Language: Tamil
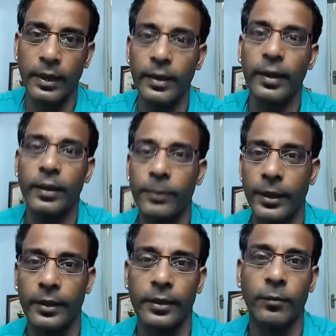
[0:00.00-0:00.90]
ஐ
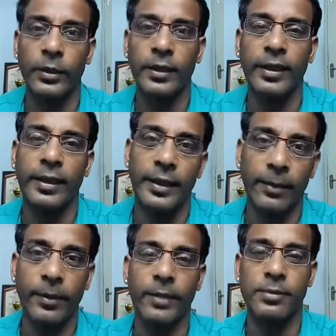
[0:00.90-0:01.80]
அப்டேட் தம் வித் தி
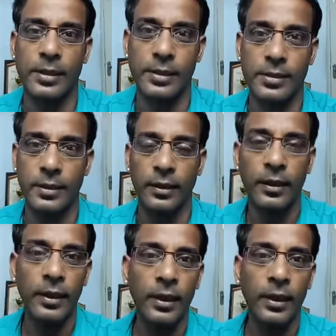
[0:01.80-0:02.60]
டீம் கேம்ஸ் லேஸ்ட்டாக